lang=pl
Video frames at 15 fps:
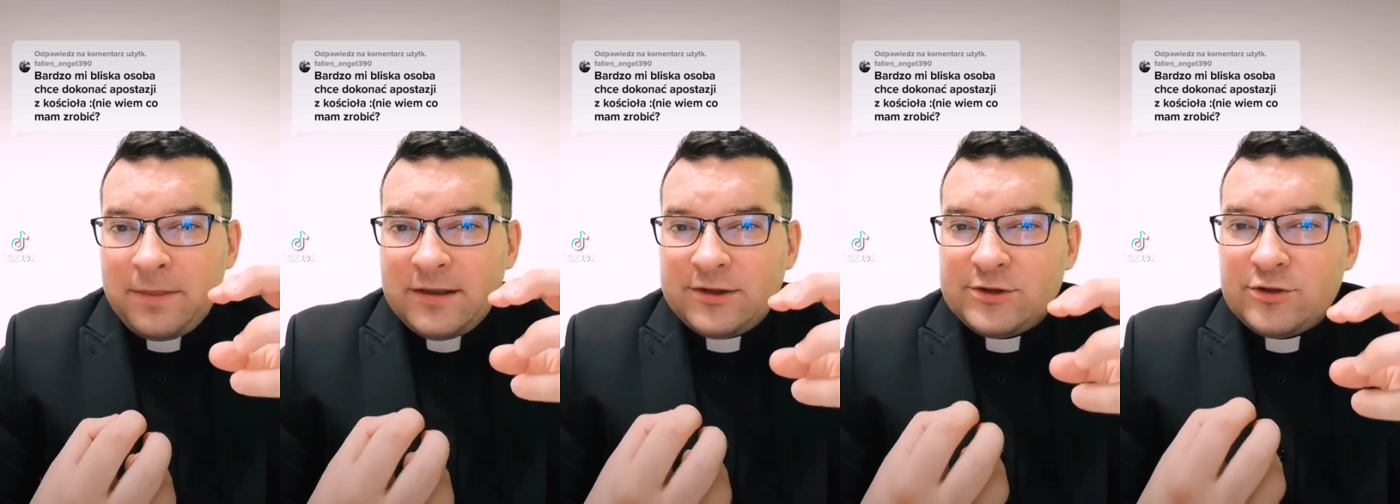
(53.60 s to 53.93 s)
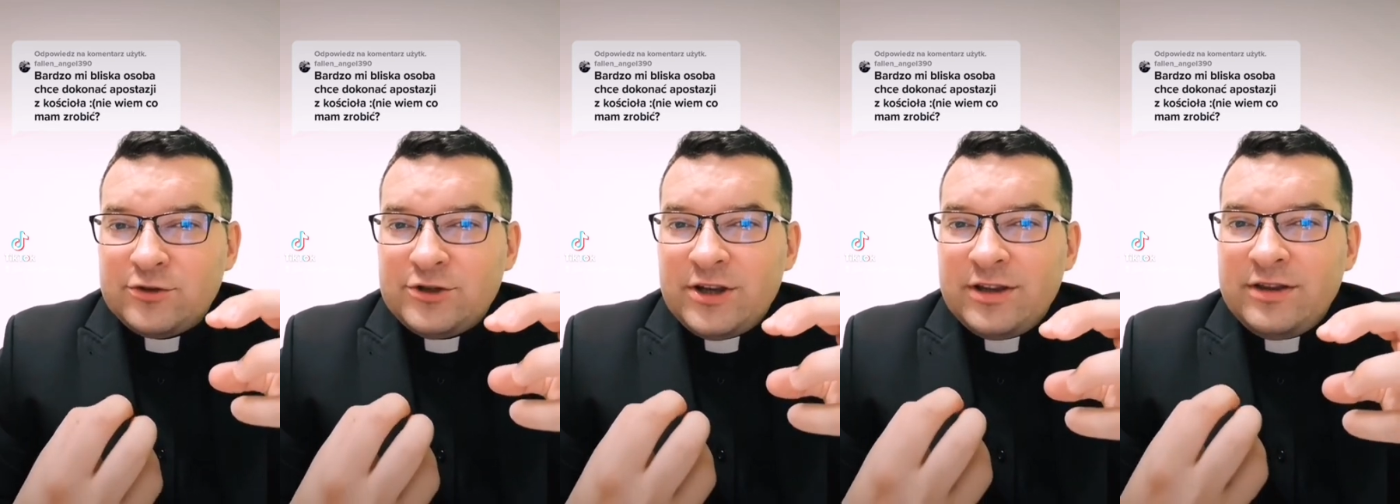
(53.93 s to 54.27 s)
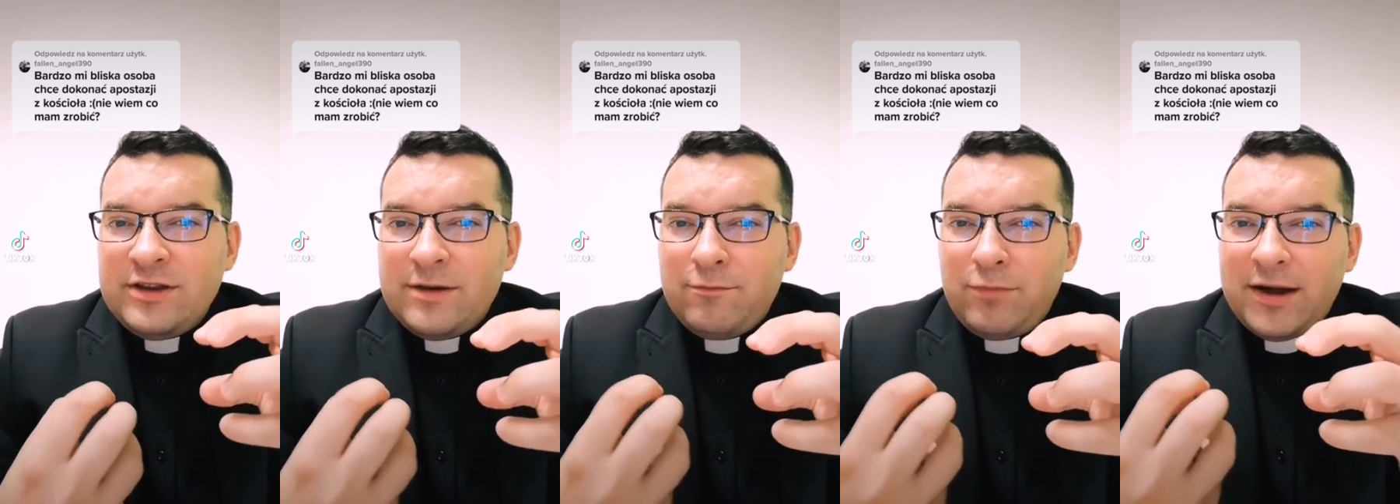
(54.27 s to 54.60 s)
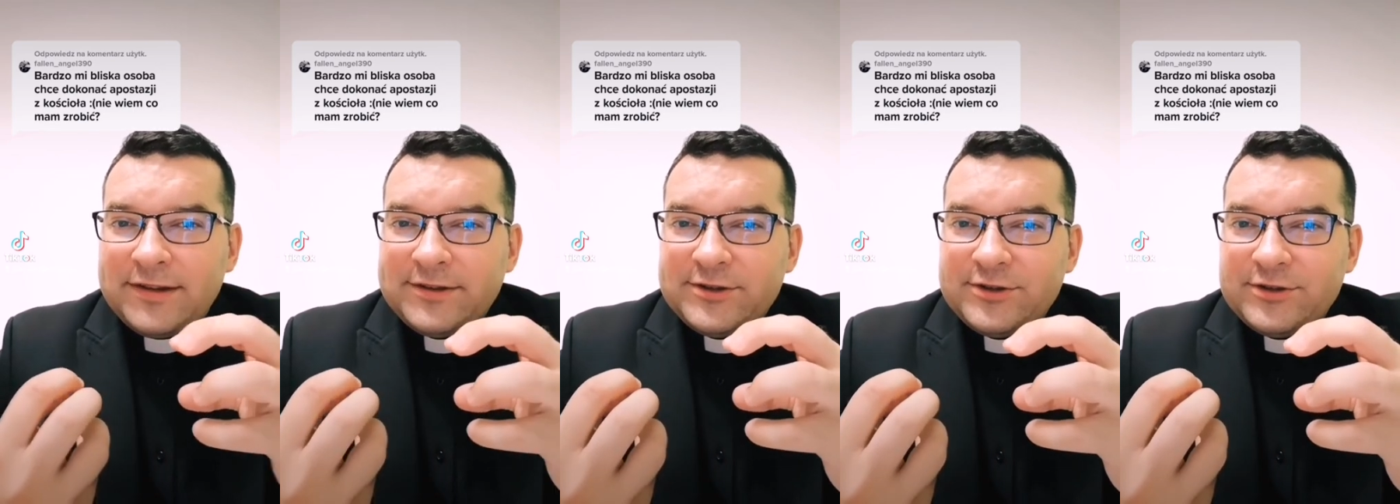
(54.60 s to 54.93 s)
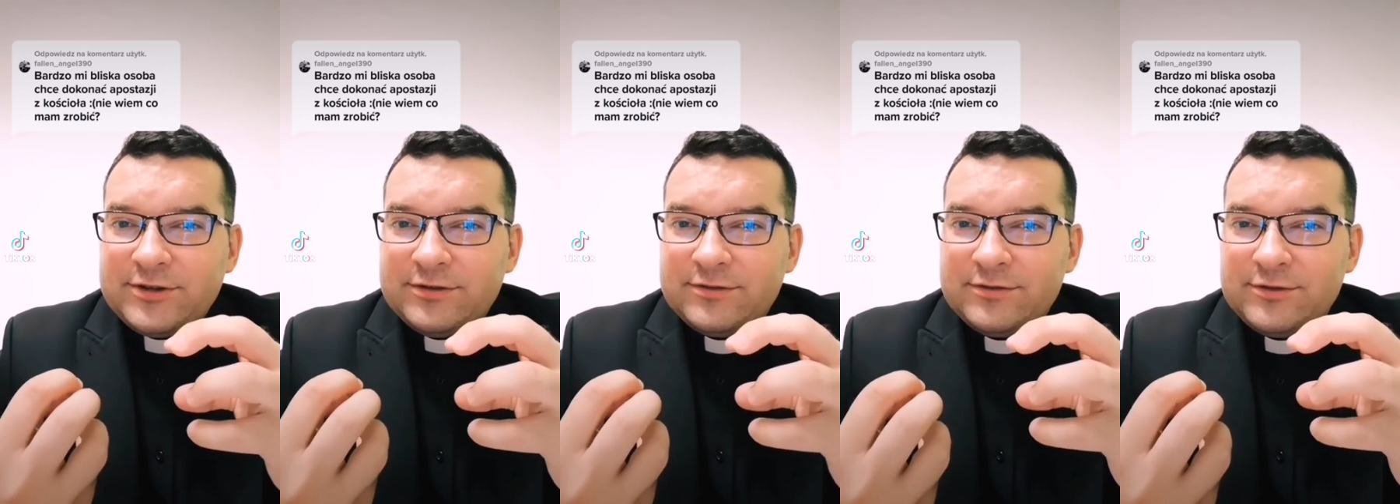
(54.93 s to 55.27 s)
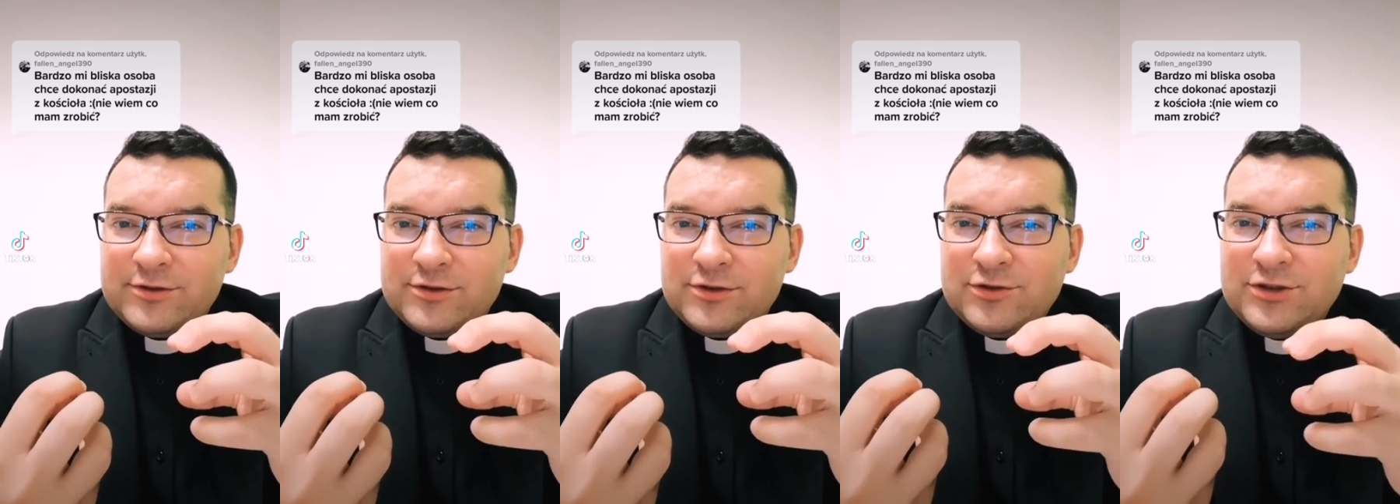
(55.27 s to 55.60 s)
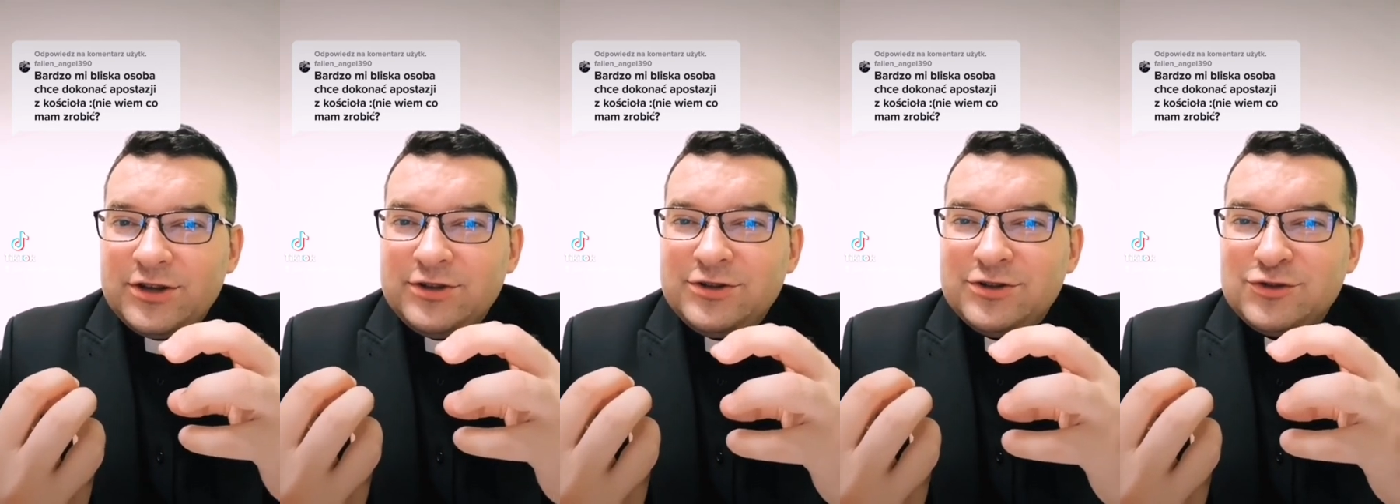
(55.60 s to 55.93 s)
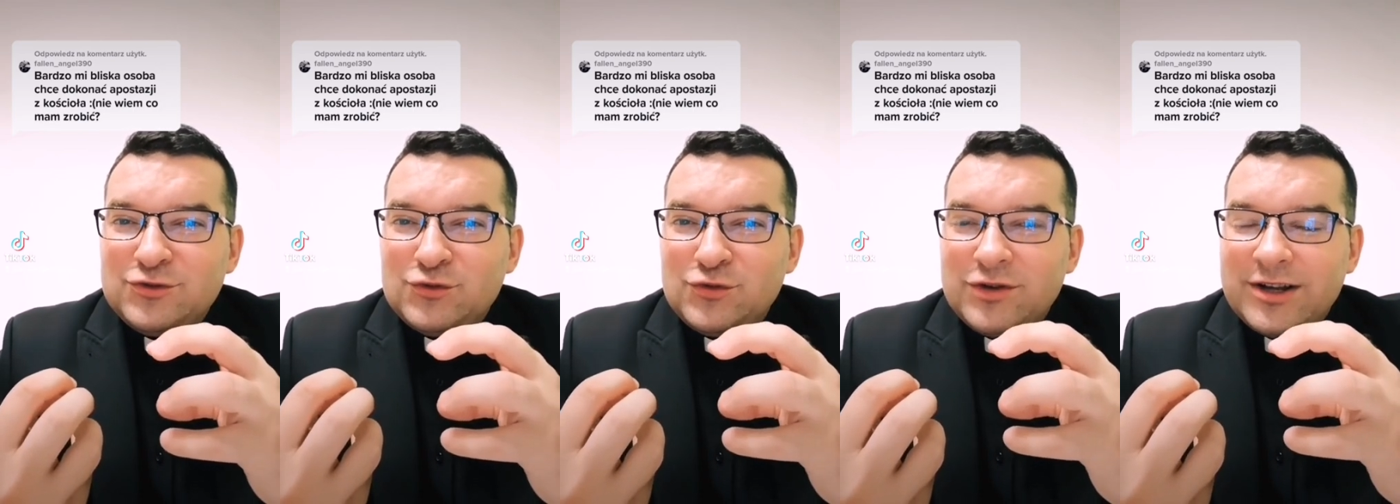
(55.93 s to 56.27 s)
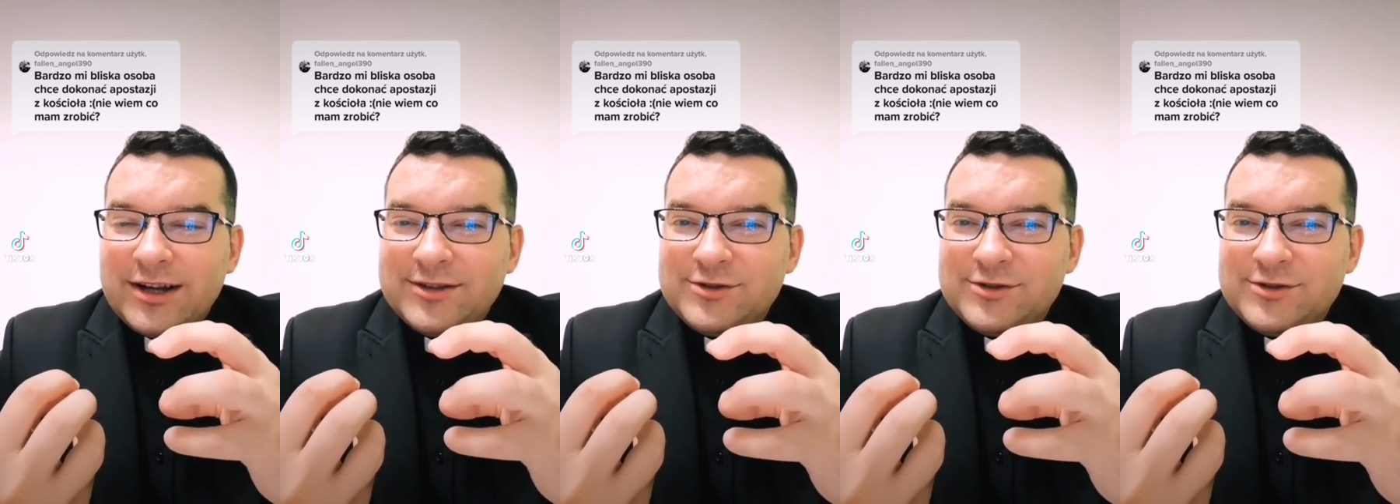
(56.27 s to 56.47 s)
codziennie patrzy, codziennie szuka,